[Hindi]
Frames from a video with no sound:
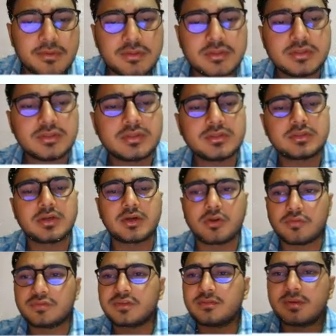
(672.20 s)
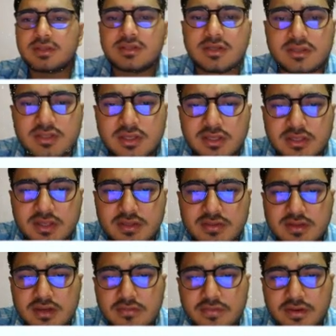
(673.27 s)
अब कट ऑफ्स की बात करते हैं ये
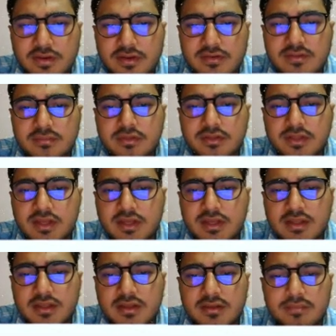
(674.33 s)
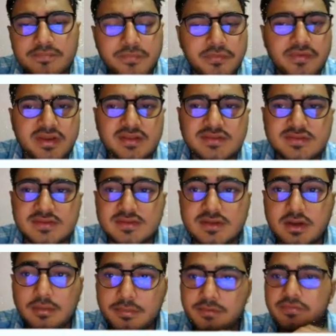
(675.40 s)
सारे फैक्टर्स हमने देख लिए हैं वैकेंसीज
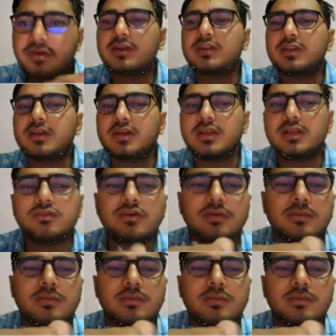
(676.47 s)
का भी फैक्टर देख लिया